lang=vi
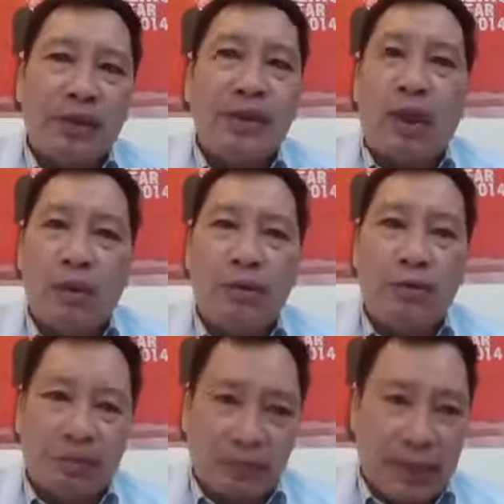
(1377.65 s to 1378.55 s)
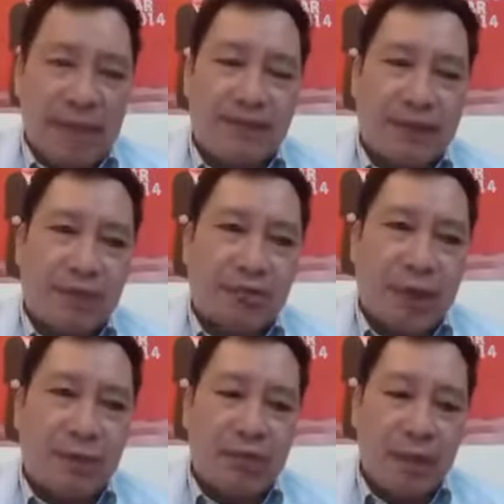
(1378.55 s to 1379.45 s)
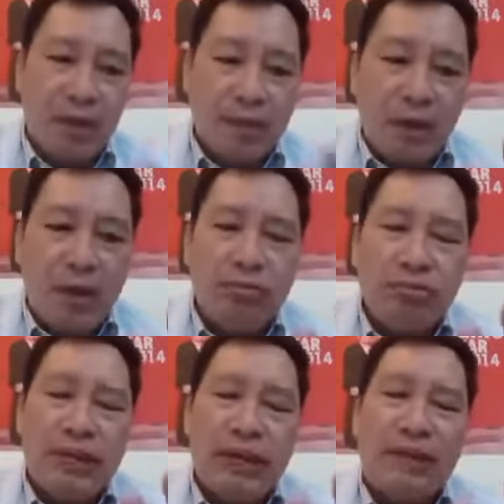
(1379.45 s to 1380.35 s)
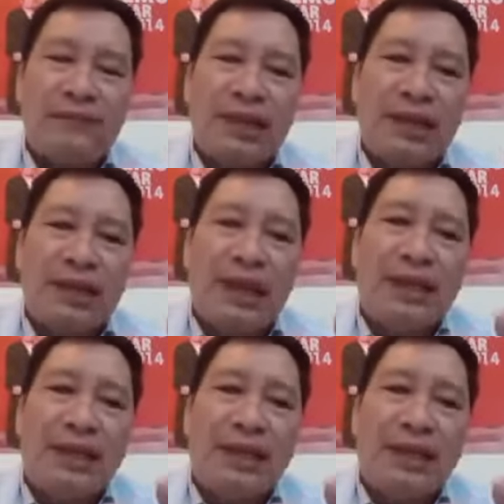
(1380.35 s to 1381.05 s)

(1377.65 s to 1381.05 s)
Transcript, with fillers: tuyến dầu chúng ta cần phải tôn trọng bốn là cái việc lấy